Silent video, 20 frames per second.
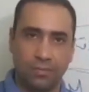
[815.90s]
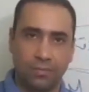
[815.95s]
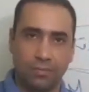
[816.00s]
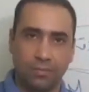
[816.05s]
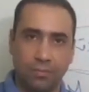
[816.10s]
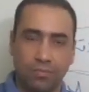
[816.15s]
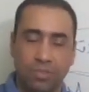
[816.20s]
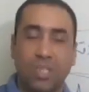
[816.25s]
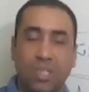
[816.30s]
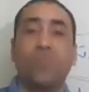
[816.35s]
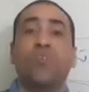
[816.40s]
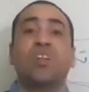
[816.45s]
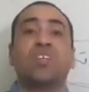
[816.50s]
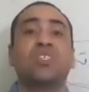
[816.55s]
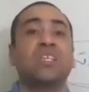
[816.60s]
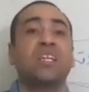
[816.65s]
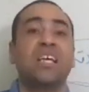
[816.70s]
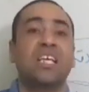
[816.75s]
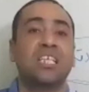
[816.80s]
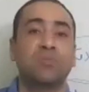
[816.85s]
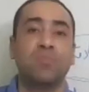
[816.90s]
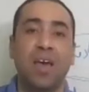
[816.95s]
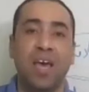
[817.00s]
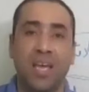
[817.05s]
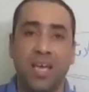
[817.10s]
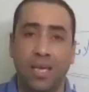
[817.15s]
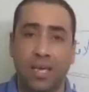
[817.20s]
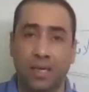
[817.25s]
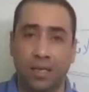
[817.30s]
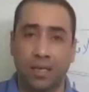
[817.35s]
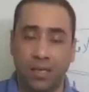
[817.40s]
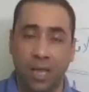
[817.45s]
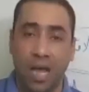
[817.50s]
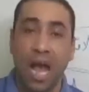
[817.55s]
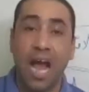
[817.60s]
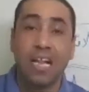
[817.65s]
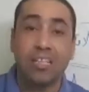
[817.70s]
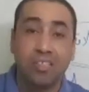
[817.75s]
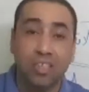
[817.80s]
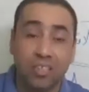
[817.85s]
بصرف النظر هي اسمها ايه
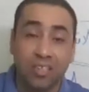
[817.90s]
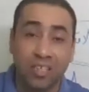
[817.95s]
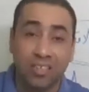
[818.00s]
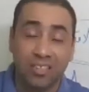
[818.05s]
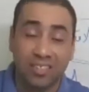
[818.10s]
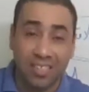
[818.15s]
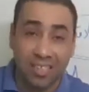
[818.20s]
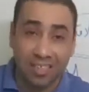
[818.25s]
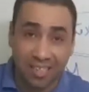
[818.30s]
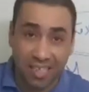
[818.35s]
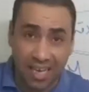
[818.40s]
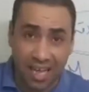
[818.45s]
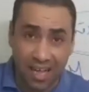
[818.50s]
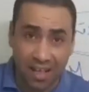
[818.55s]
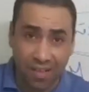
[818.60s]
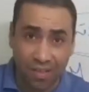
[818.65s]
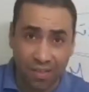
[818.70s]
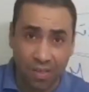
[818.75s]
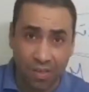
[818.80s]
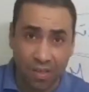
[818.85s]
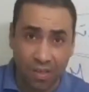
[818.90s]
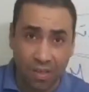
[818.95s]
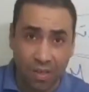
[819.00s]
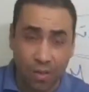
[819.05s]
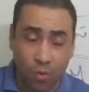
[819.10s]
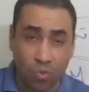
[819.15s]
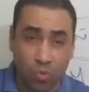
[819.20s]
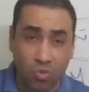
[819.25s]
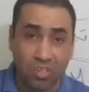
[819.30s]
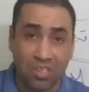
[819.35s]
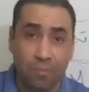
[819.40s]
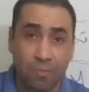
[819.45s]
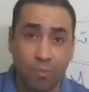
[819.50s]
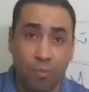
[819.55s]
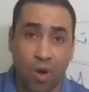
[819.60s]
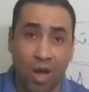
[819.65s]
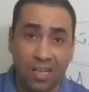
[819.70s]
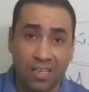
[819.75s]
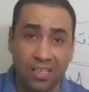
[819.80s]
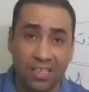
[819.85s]
هل تقدر تستنتجها وتجيب
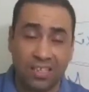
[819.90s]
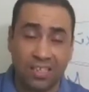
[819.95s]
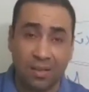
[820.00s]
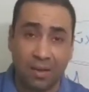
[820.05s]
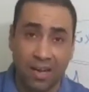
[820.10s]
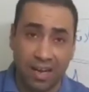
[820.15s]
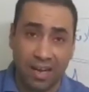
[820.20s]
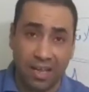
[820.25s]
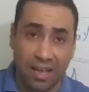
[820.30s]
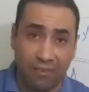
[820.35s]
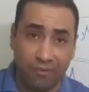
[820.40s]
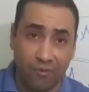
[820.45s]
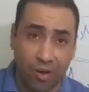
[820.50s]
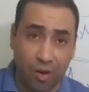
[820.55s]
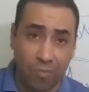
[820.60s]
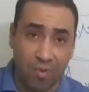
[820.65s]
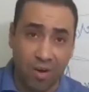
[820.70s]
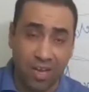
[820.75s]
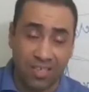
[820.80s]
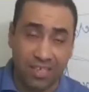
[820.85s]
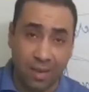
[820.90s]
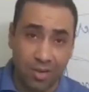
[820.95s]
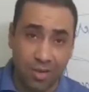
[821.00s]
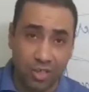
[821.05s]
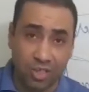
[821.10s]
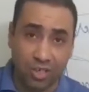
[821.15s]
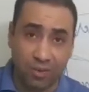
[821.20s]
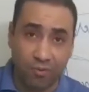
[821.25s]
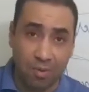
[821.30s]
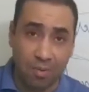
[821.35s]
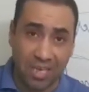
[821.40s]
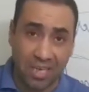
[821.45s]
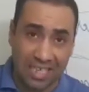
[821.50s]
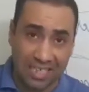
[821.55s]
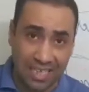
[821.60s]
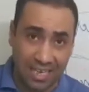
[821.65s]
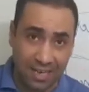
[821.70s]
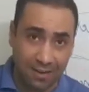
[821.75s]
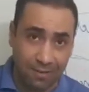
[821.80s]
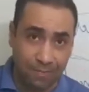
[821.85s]
معادله الفورمولا الدايمنشن فورمولا
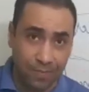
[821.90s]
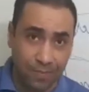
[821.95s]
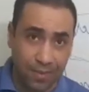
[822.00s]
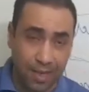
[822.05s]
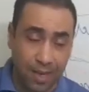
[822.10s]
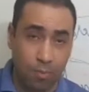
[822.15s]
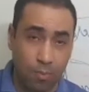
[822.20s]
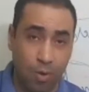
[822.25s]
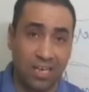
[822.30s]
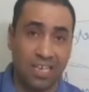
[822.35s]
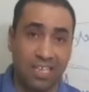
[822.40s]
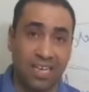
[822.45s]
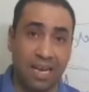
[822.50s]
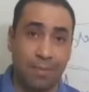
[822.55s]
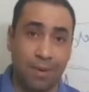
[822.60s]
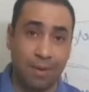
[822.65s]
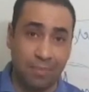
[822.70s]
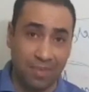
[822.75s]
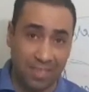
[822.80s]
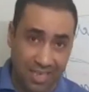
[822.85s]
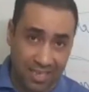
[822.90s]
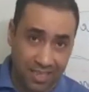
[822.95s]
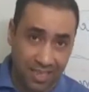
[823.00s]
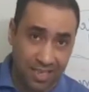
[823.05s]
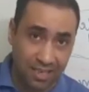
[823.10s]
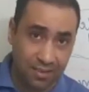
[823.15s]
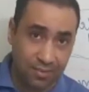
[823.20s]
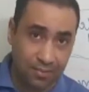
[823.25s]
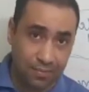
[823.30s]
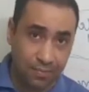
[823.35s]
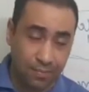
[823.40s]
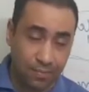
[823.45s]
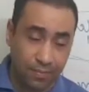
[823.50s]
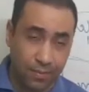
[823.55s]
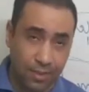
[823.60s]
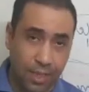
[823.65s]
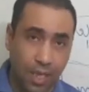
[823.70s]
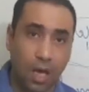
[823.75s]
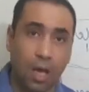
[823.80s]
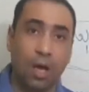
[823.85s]
بتاعتها معادله الابعاد بتاعتها
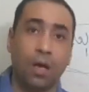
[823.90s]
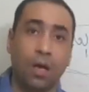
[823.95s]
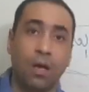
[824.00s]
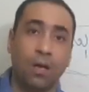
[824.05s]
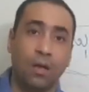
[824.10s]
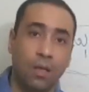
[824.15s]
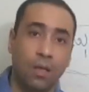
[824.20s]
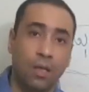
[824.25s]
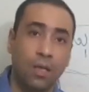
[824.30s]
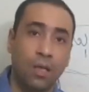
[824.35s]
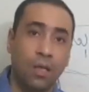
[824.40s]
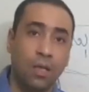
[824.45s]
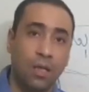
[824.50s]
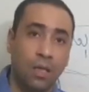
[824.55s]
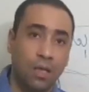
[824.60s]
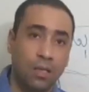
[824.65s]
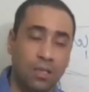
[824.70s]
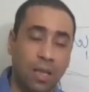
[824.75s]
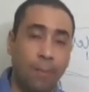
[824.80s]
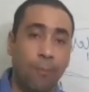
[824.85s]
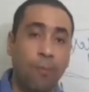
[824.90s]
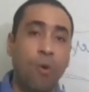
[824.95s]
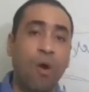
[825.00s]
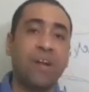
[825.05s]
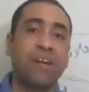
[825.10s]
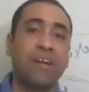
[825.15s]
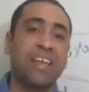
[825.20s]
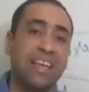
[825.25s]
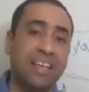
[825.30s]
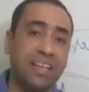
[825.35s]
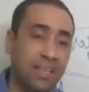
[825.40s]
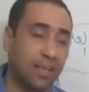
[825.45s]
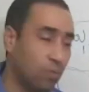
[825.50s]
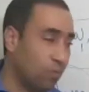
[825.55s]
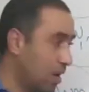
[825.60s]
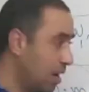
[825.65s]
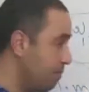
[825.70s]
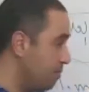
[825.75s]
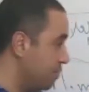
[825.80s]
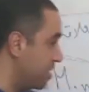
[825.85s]
اه طب وريني
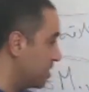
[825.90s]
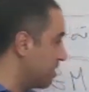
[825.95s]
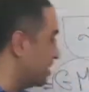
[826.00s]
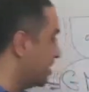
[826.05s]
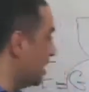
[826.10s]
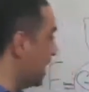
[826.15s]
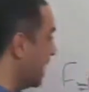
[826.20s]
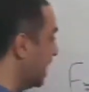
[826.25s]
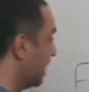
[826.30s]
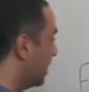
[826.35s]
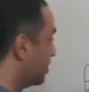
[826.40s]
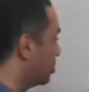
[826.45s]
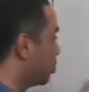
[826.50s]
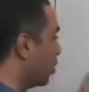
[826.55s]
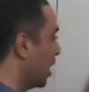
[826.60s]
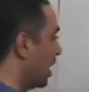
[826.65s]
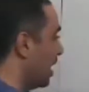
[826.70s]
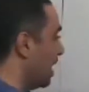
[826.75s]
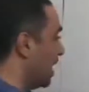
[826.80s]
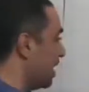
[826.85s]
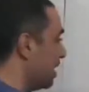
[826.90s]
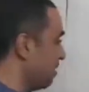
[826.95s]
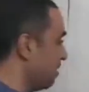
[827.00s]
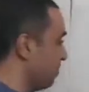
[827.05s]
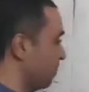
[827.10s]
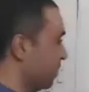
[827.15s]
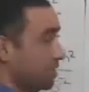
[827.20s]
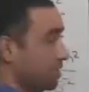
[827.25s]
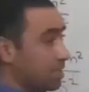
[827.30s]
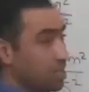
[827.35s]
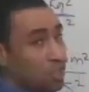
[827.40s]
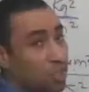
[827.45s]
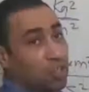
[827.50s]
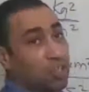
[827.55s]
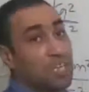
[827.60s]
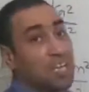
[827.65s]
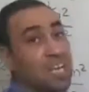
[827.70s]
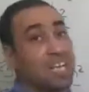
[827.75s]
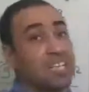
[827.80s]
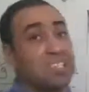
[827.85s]
وام اديك سؤال
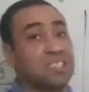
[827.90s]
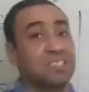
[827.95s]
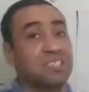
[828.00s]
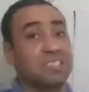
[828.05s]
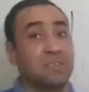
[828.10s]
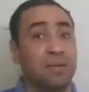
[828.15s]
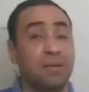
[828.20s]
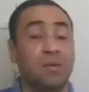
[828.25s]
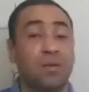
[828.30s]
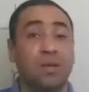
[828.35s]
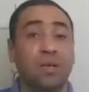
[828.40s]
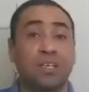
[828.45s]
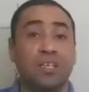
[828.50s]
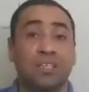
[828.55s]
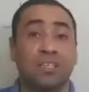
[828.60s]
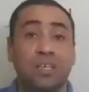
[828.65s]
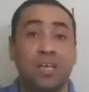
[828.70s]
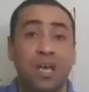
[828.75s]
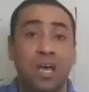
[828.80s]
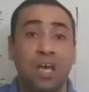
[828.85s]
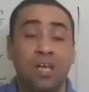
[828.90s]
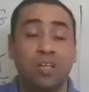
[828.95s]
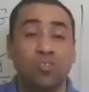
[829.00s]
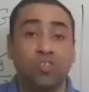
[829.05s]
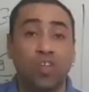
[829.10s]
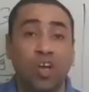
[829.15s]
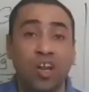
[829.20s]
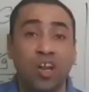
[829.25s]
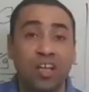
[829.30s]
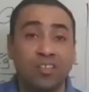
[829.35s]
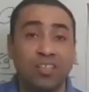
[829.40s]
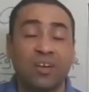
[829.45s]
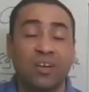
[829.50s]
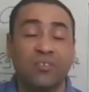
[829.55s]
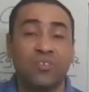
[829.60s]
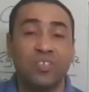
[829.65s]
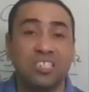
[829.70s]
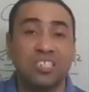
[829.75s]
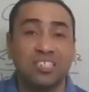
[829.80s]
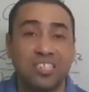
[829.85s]
يقيس طريقتك في
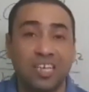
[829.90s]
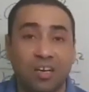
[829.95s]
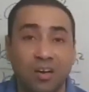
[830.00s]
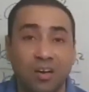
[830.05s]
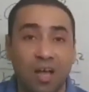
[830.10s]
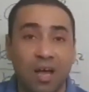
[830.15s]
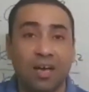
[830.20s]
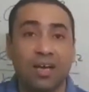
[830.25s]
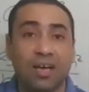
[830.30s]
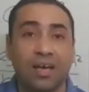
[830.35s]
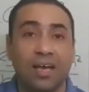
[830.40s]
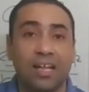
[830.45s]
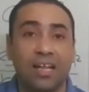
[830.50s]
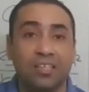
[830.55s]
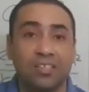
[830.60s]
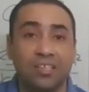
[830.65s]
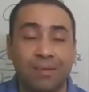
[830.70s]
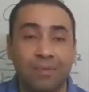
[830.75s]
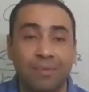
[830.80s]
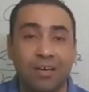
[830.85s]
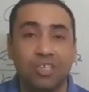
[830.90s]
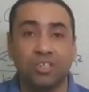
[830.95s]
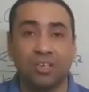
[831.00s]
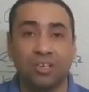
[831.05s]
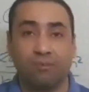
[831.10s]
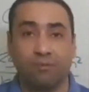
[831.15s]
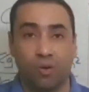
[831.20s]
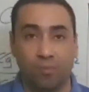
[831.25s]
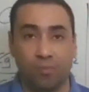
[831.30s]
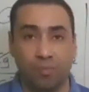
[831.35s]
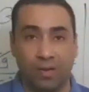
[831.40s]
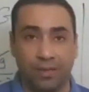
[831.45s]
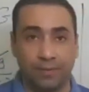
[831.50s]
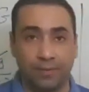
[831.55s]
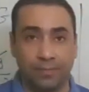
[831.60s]
استخراج الدايمنشنال فورمولا